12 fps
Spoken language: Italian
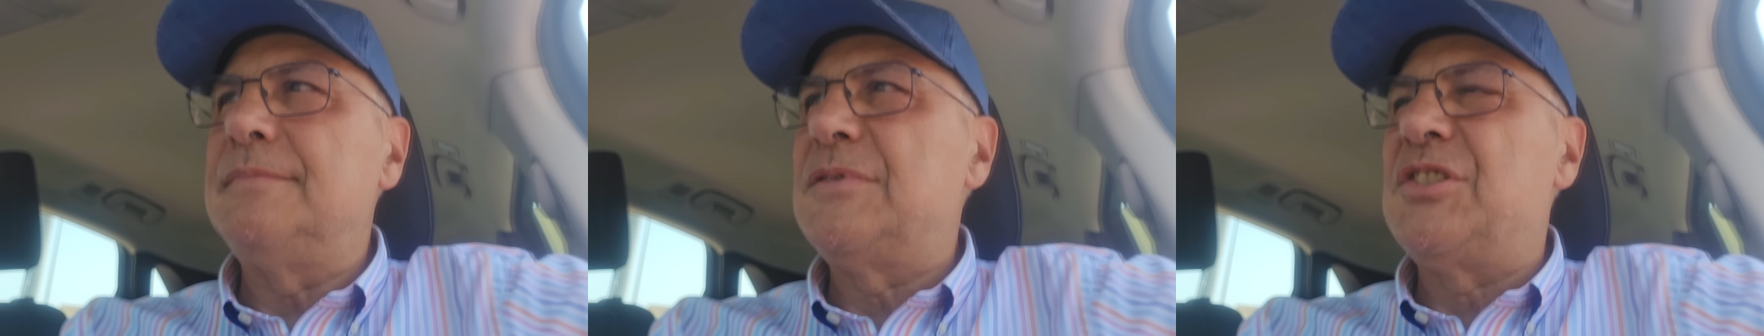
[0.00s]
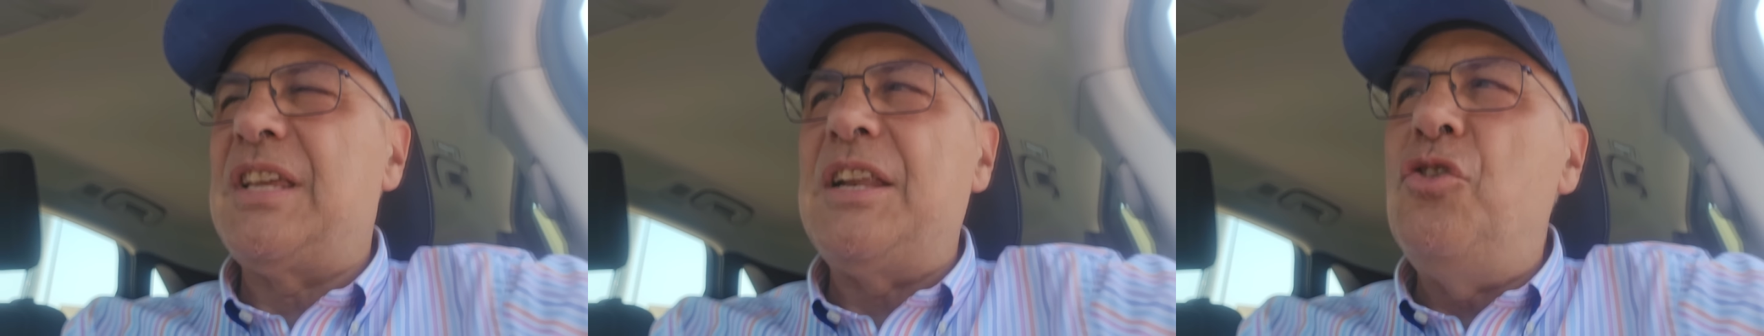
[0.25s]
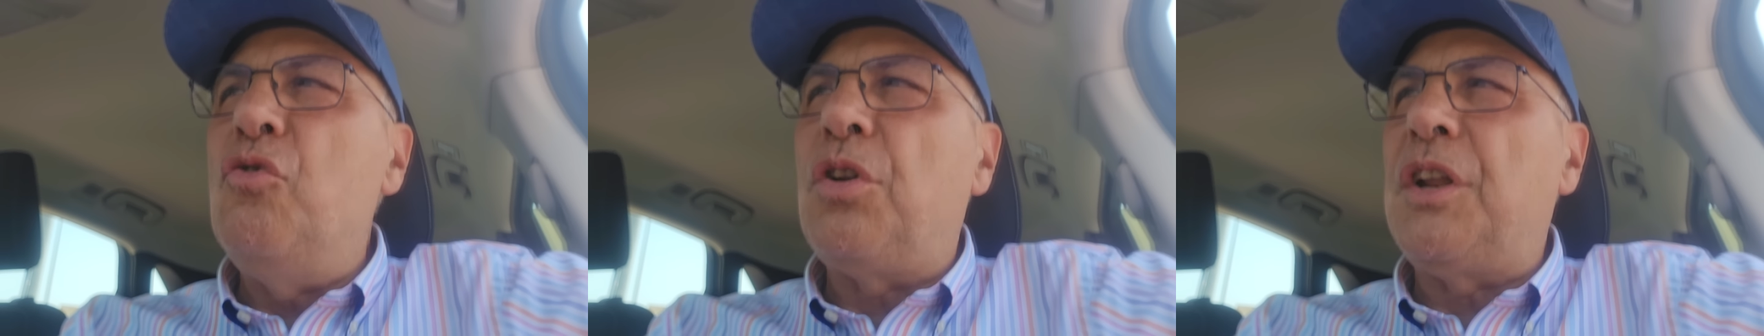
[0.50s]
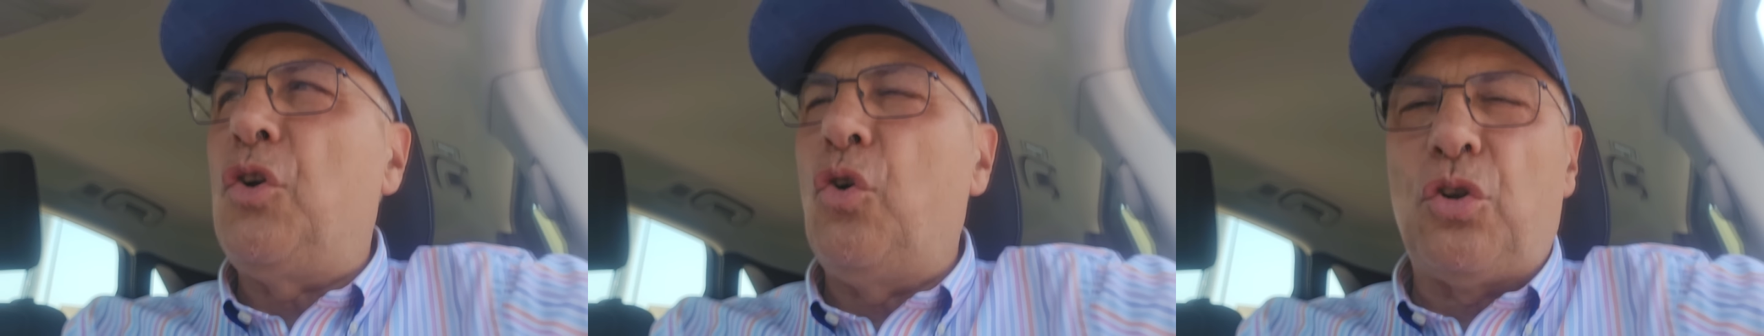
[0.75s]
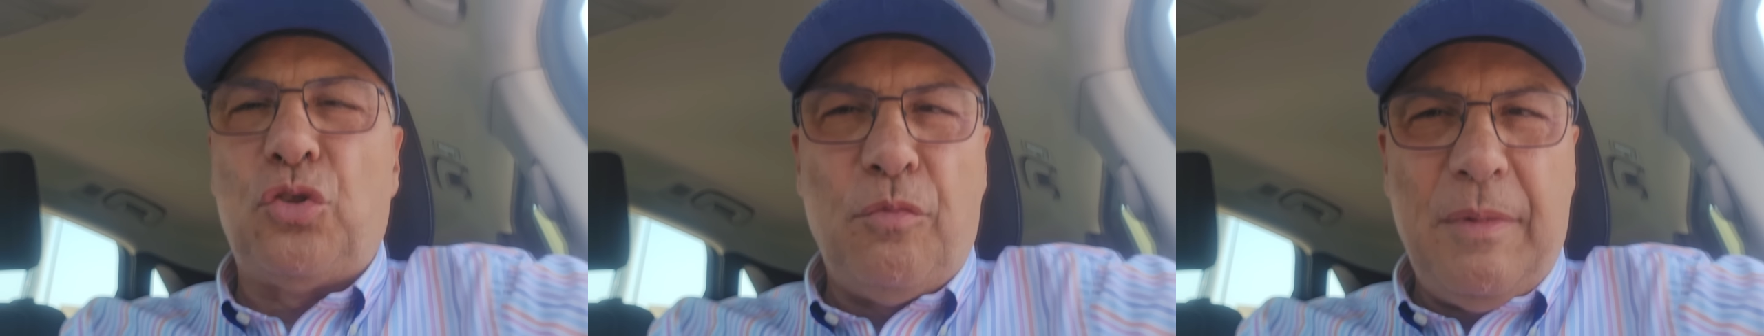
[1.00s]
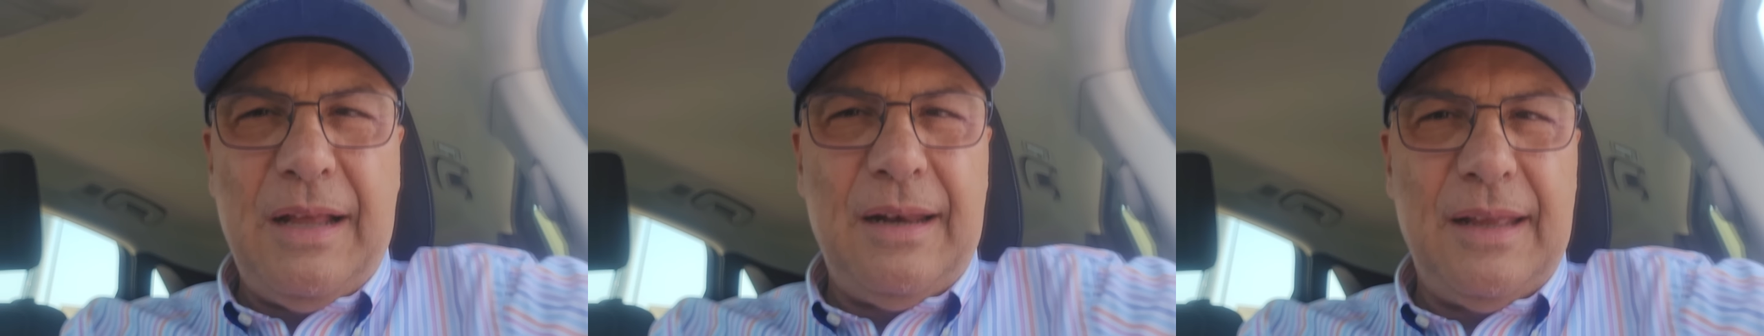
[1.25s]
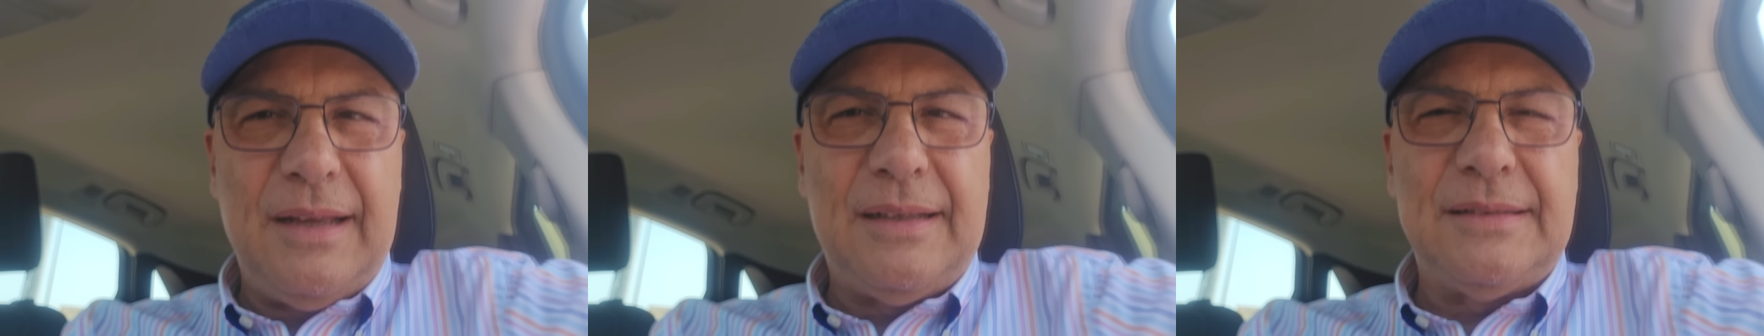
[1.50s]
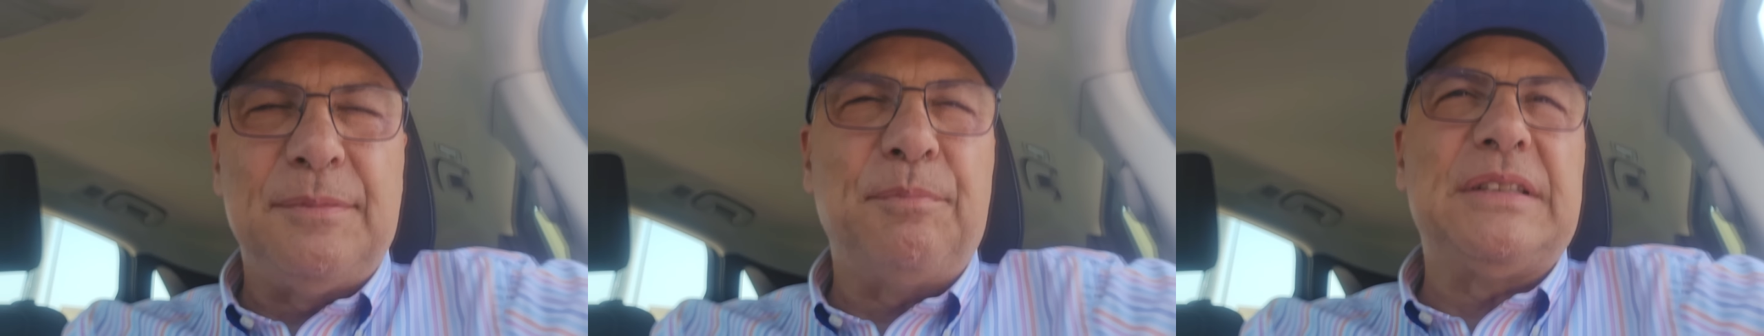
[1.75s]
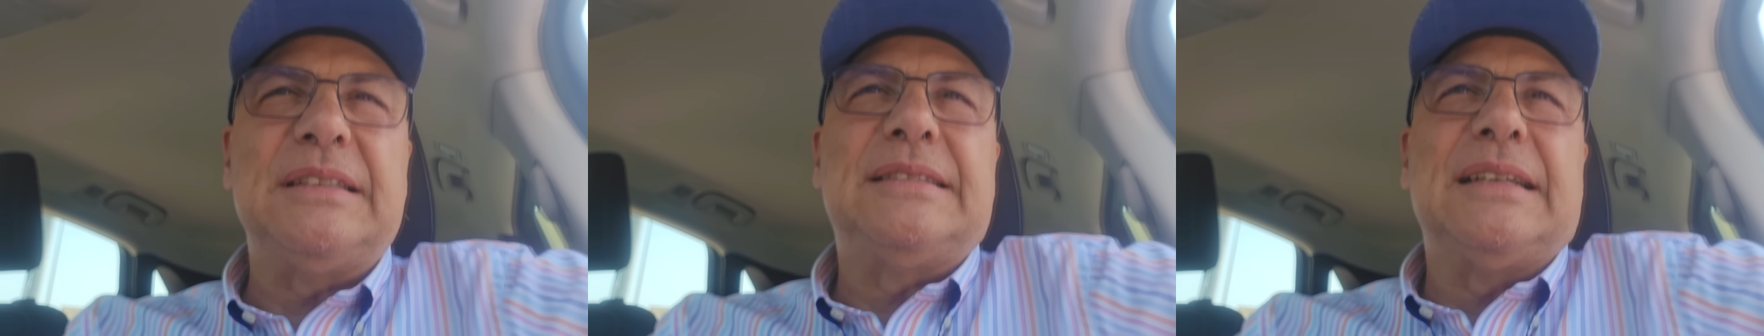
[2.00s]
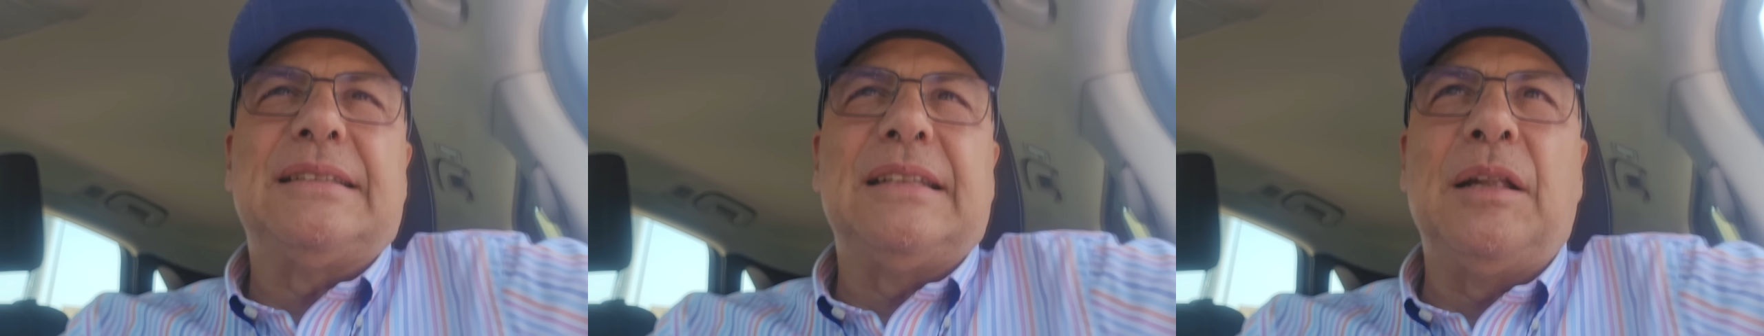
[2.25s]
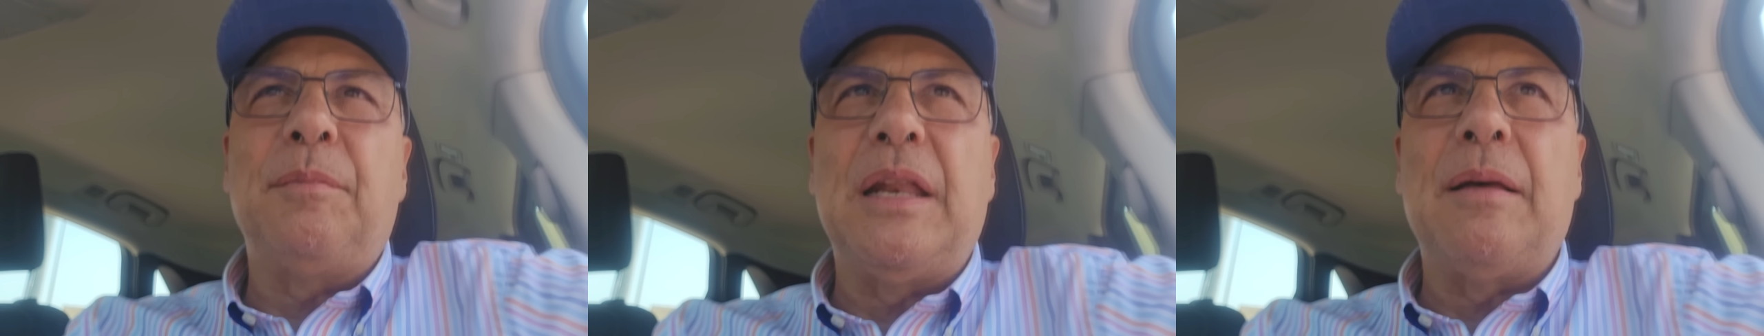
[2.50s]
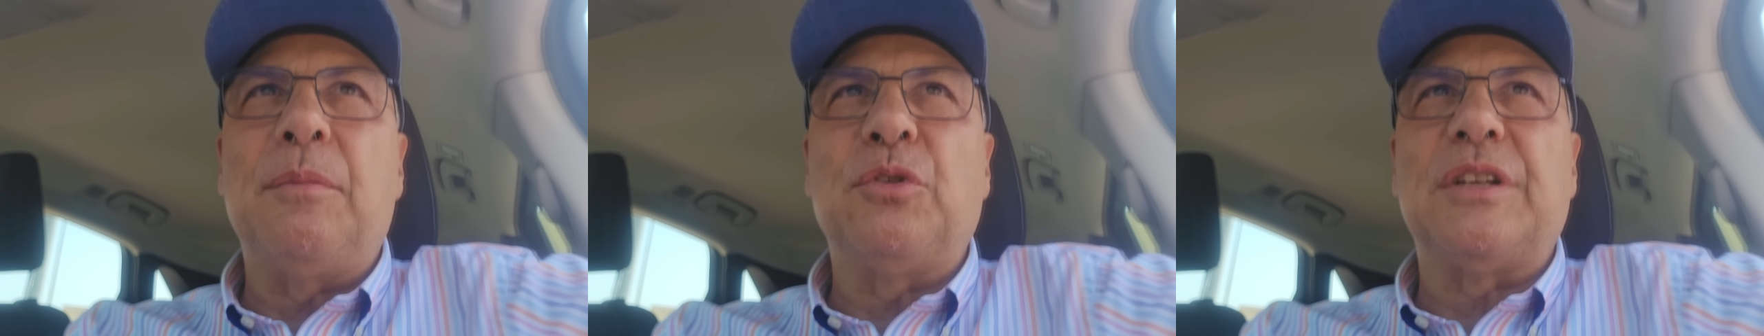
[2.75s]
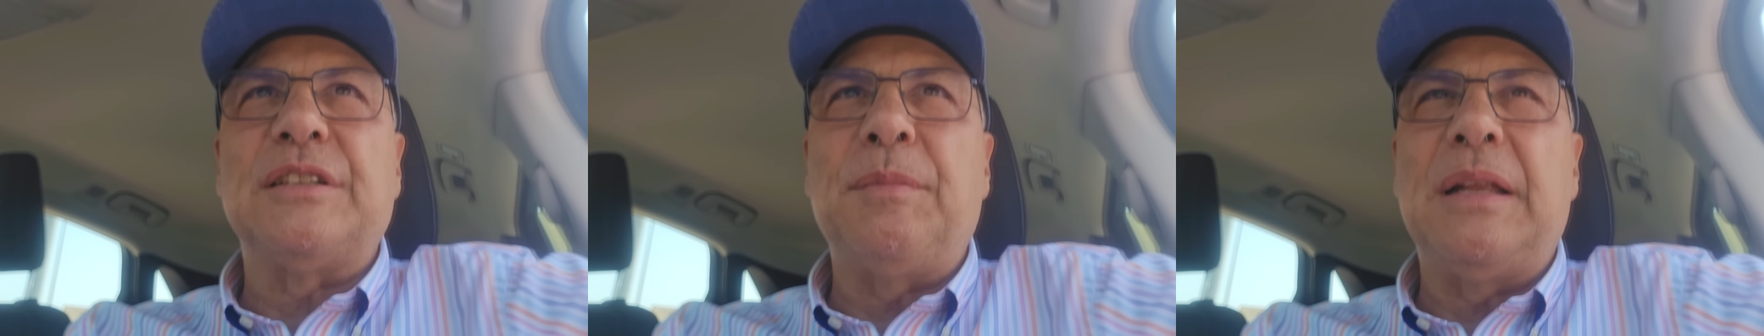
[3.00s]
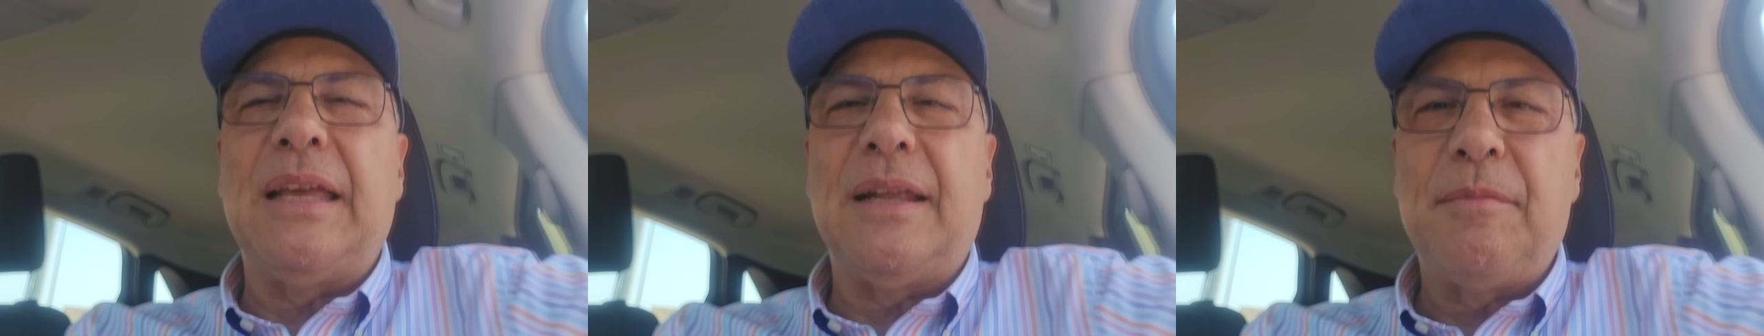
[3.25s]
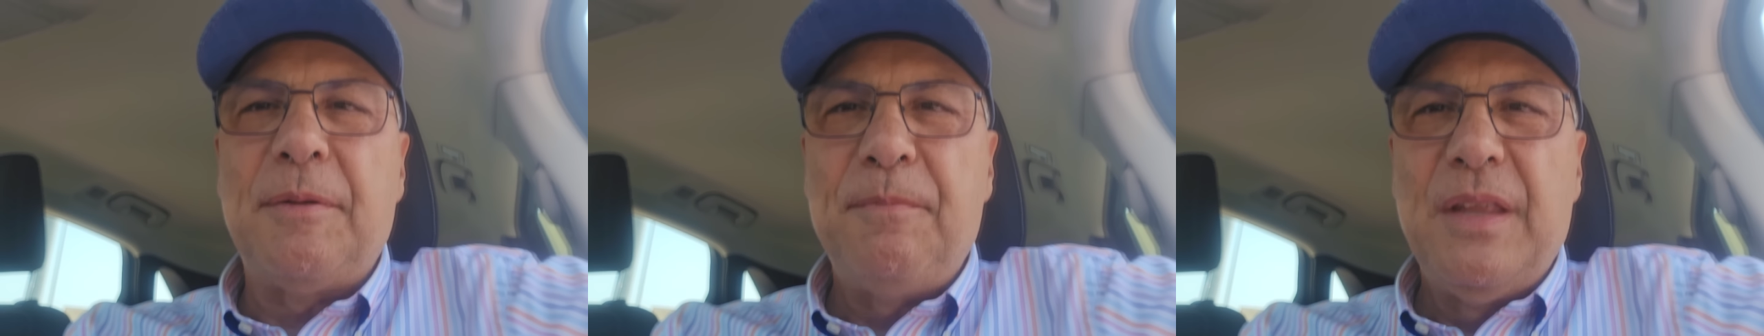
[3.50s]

se non ricordo male anche simpatizzante del Milano, potrei sbagliare.